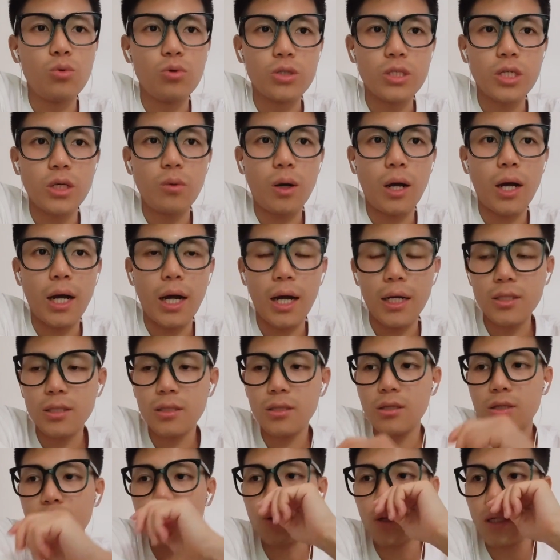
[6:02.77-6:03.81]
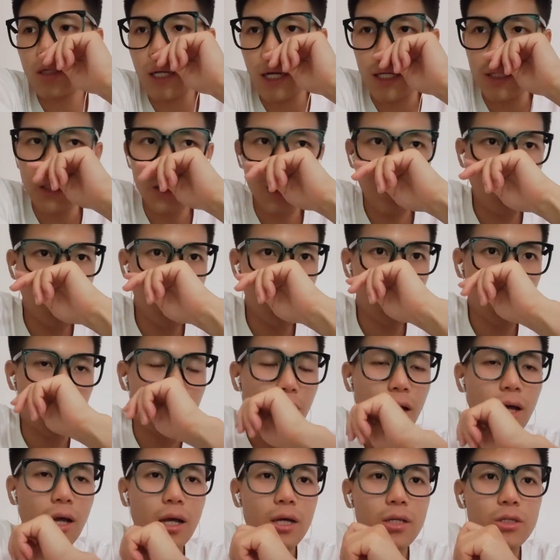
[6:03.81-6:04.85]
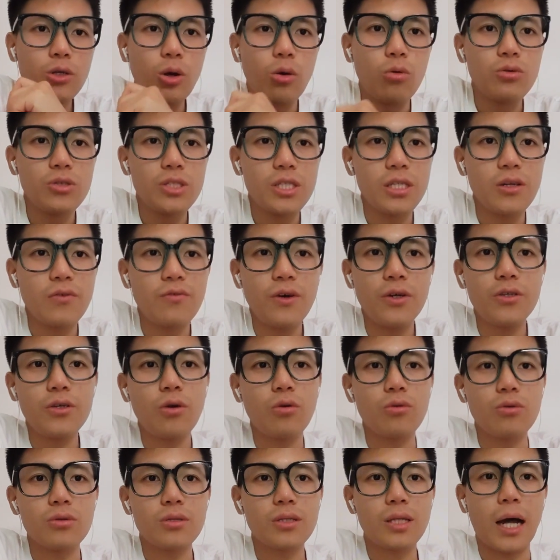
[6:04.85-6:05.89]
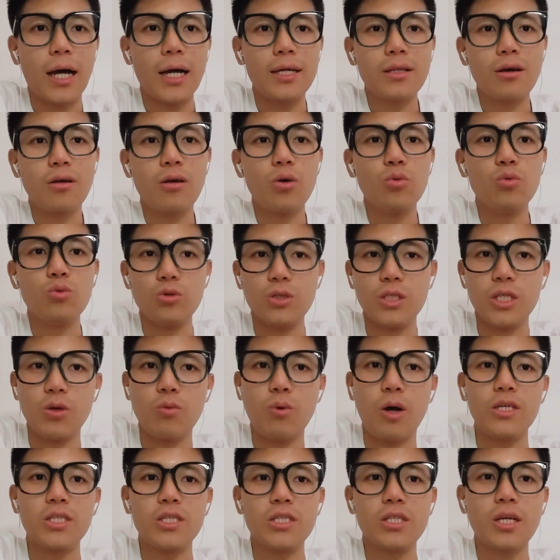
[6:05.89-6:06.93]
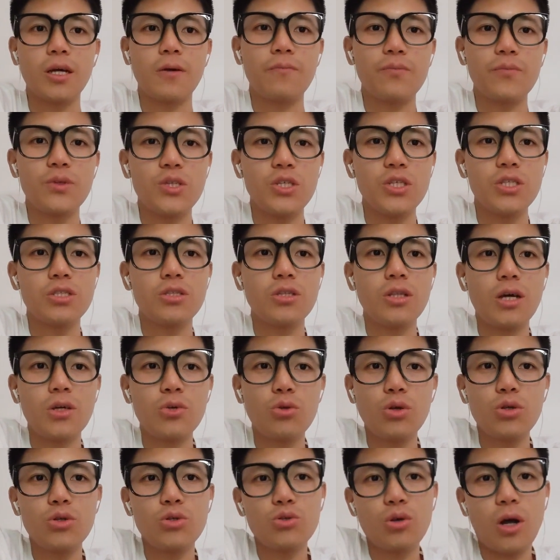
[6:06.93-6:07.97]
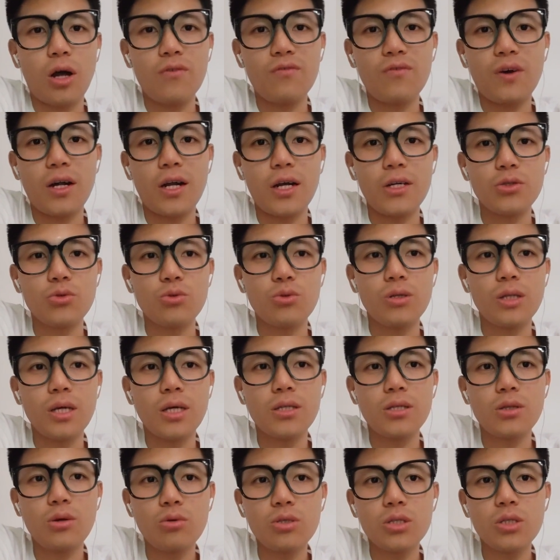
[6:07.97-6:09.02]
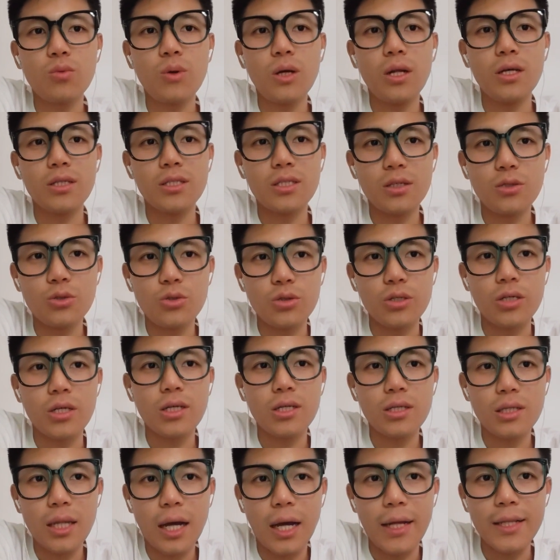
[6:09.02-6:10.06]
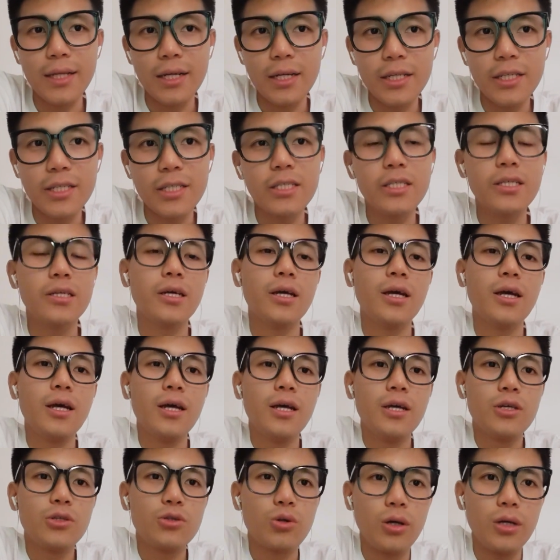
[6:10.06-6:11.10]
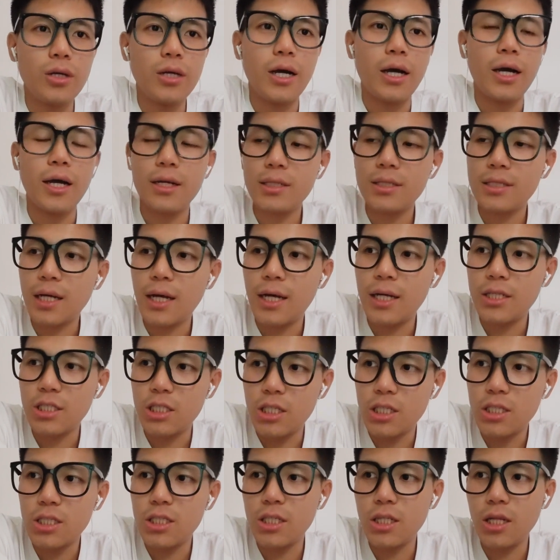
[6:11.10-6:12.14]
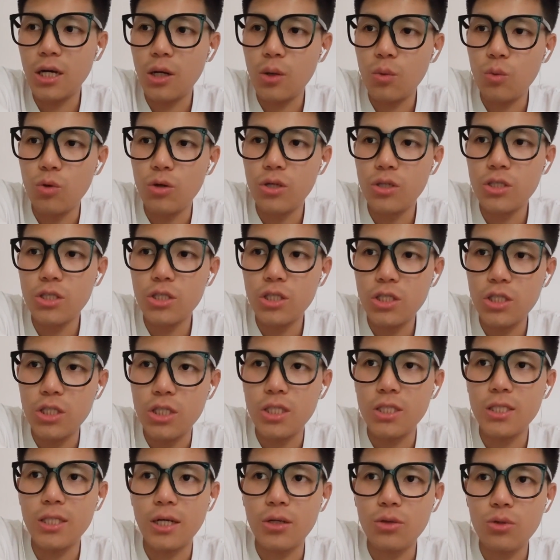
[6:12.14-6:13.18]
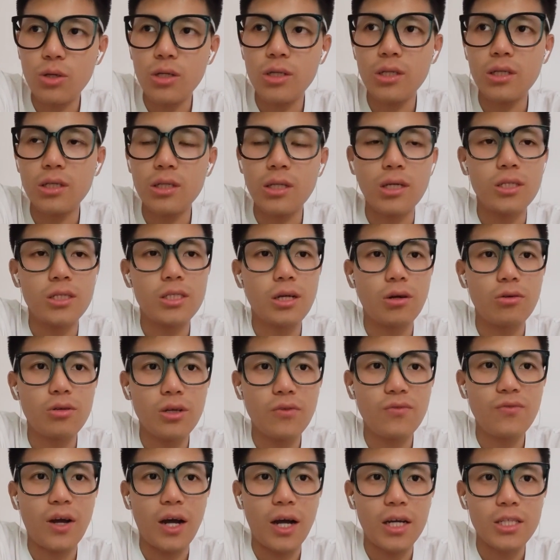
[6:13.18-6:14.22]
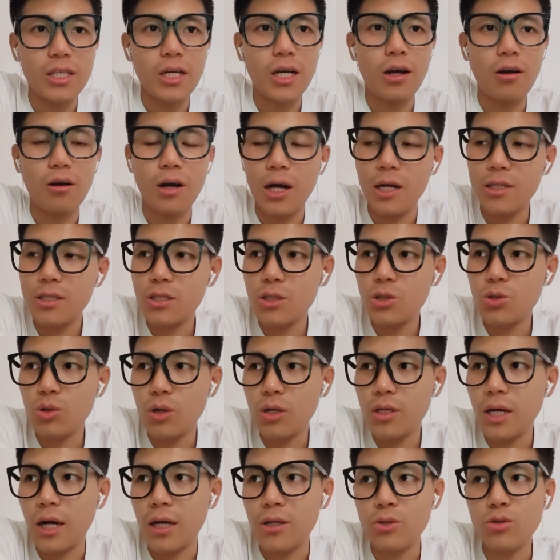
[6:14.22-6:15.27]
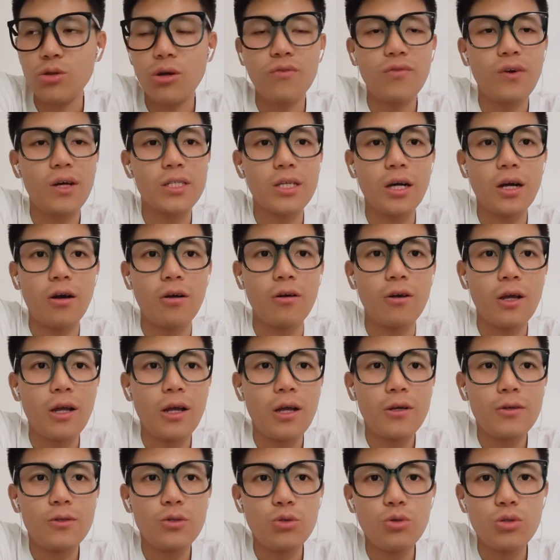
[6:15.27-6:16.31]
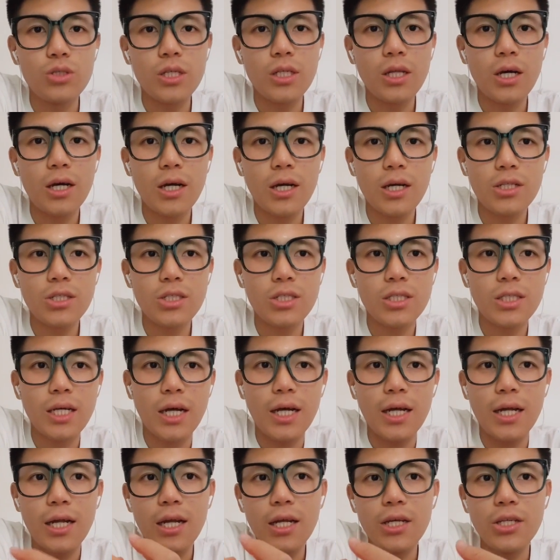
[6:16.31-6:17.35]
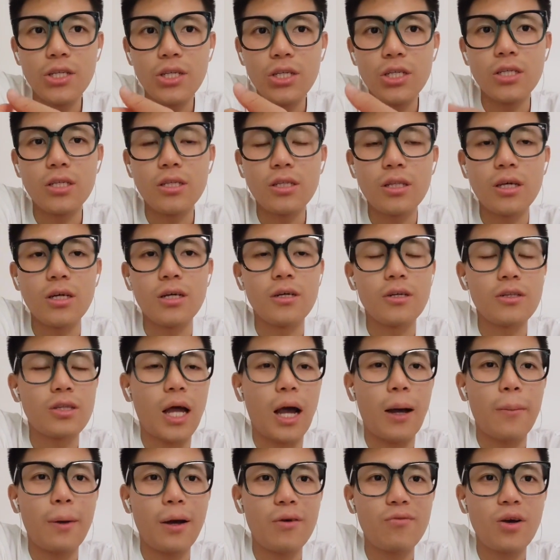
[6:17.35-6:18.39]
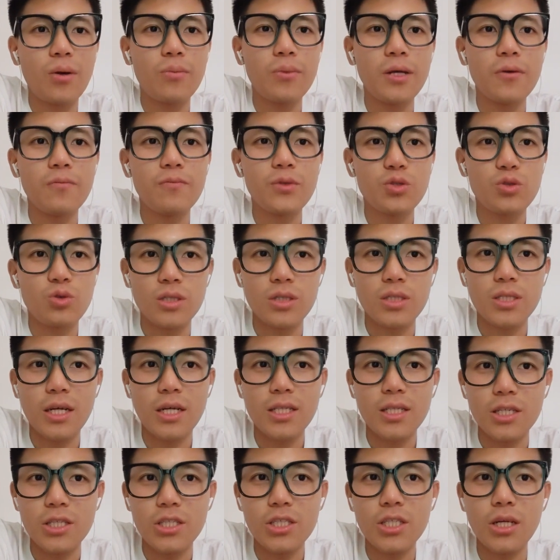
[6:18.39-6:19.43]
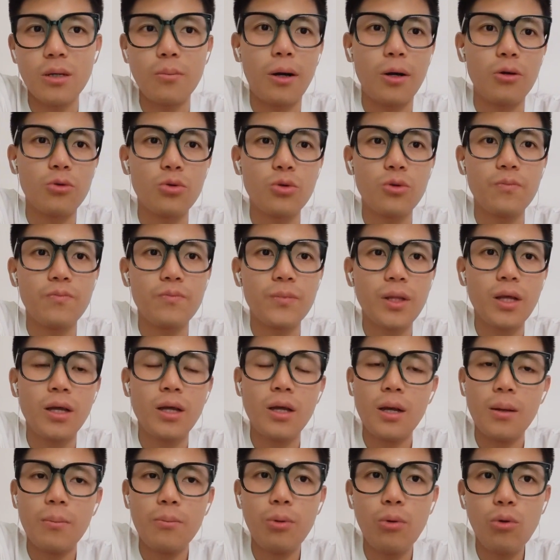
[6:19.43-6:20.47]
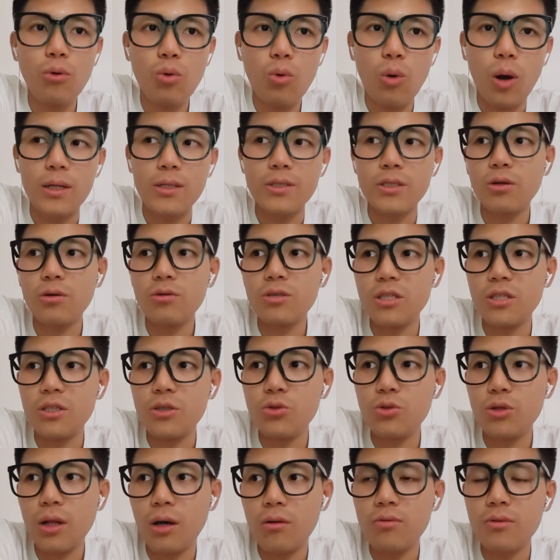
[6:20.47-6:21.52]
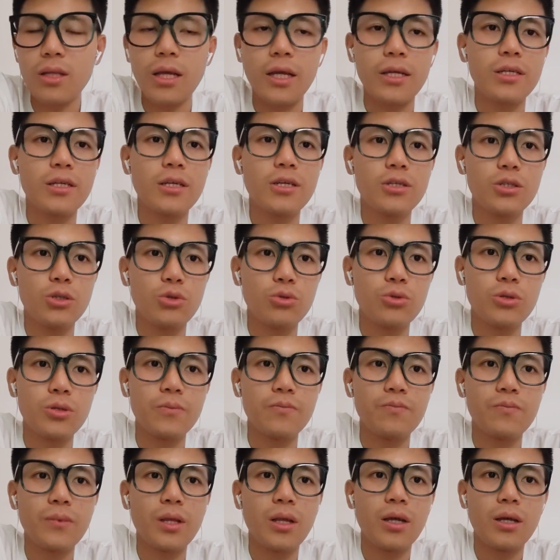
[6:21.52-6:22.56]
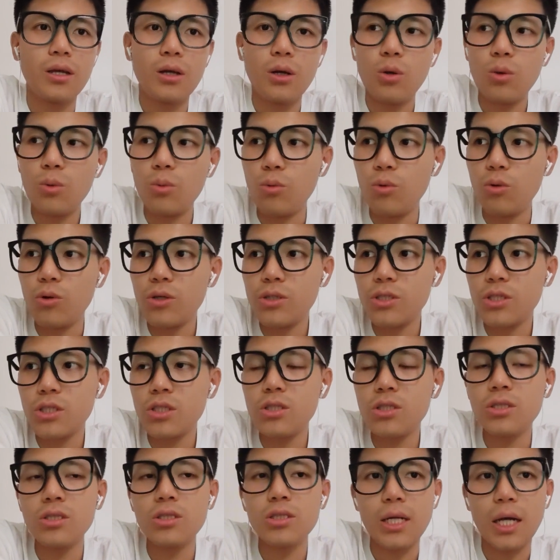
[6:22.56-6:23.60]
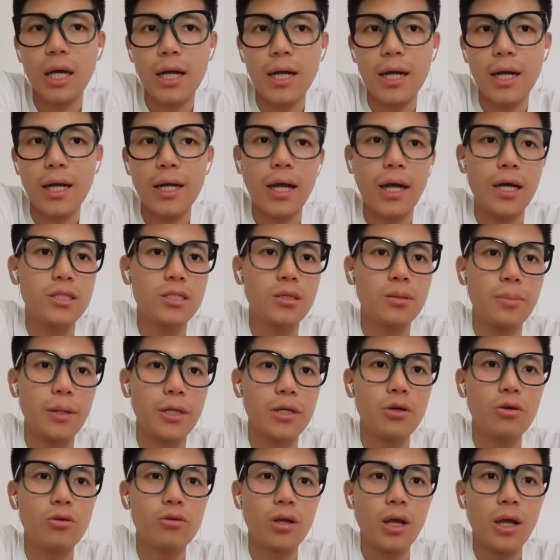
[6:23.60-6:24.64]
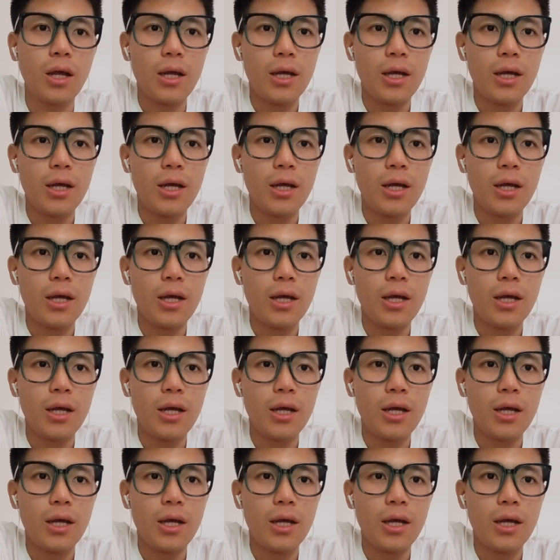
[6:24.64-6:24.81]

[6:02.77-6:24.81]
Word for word: 五千万，还是虽冉这边的佣金费用达到了五千万以上，其实呢对双方来说呢都是为了争取更大的利益，所以啊在近期呢无论是新疆队的交易方案也好，还是虽冉双方也好，如今呢更是在利益的谈判方面存在着一些矛盾。不管周琦去到哪个球队，无论是上海还是北控。